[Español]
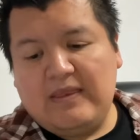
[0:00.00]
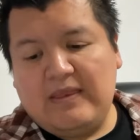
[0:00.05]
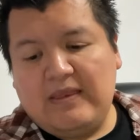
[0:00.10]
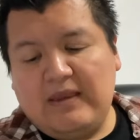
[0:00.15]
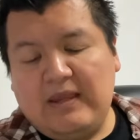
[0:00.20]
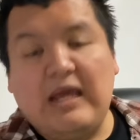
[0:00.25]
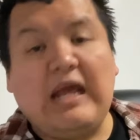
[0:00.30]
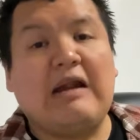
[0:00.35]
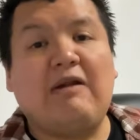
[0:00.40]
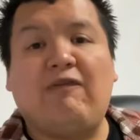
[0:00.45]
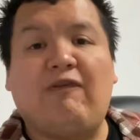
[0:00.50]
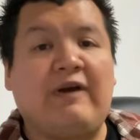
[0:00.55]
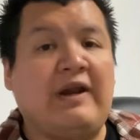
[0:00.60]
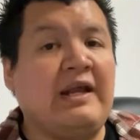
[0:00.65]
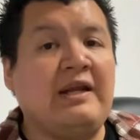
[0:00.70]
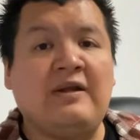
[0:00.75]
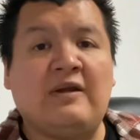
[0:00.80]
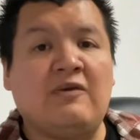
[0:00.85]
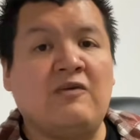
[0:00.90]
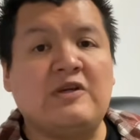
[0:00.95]
Y el
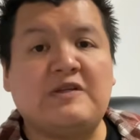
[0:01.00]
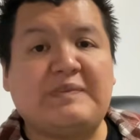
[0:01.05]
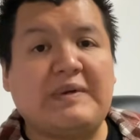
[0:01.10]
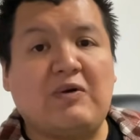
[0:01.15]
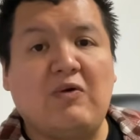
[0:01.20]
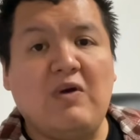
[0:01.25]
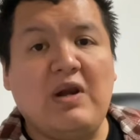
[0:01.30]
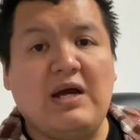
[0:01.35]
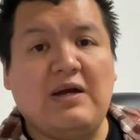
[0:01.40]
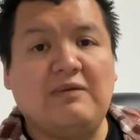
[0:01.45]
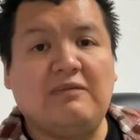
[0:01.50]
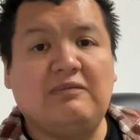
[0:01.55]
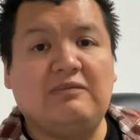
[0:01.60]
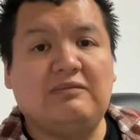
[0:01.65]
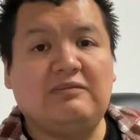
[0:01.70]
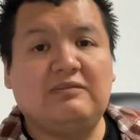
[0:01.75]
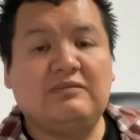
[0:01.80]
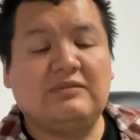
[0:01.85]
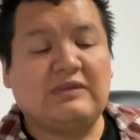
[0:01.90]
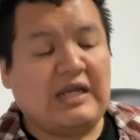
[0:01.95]
Fren no especula.
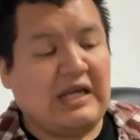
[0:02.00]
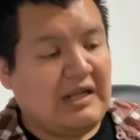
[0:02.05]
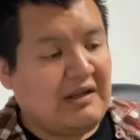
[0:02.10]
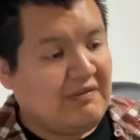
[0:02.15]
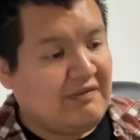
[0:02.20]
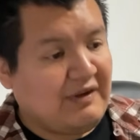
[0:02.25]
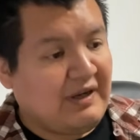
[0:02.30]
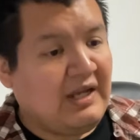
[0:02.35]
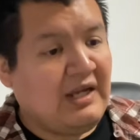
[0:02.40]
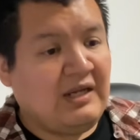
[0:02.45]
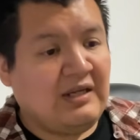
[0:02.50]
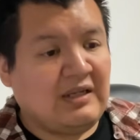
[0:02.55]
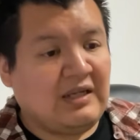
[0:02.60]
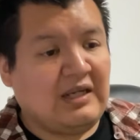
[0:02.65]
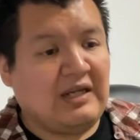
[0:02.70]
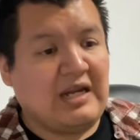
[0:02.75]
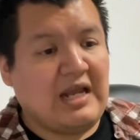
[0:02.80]
El Fren,